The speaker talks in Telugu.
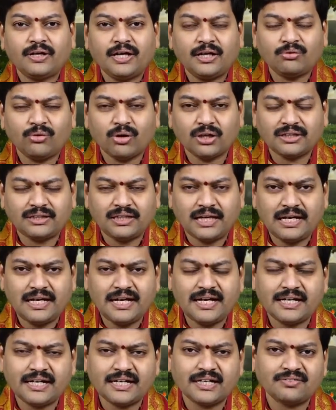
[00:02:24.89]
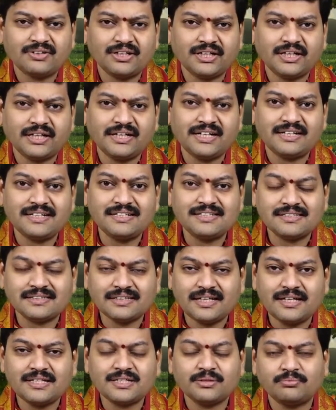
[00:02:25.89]
ఏదో ఒక తెలియనటువంటి
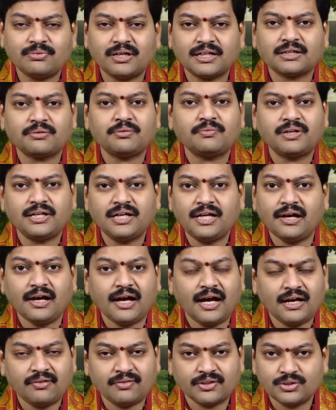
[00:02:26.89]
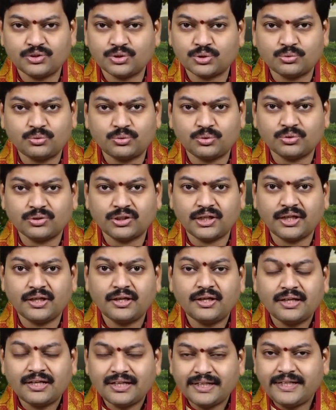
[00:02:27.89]
నిస్తేజం మాత్రం మిమ్మల్ని ఆవరించుకుంటుంది
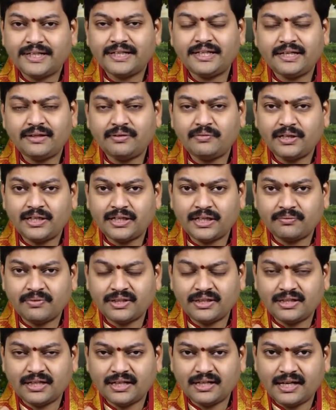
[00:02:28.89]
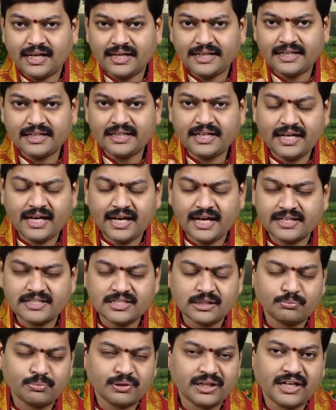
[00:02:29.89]
ఇది ఇదమిద్దంగా ఇది అని
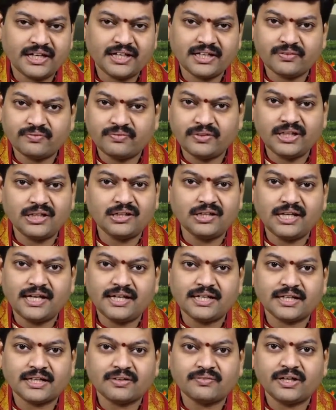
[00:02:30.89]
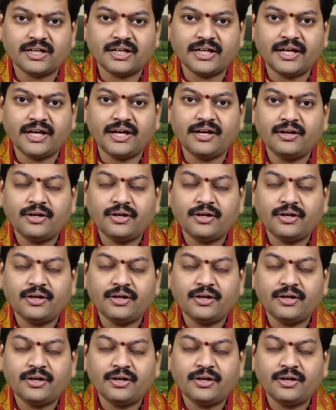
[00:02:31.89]
చెప్పడానికి వీలు లేనటువంటి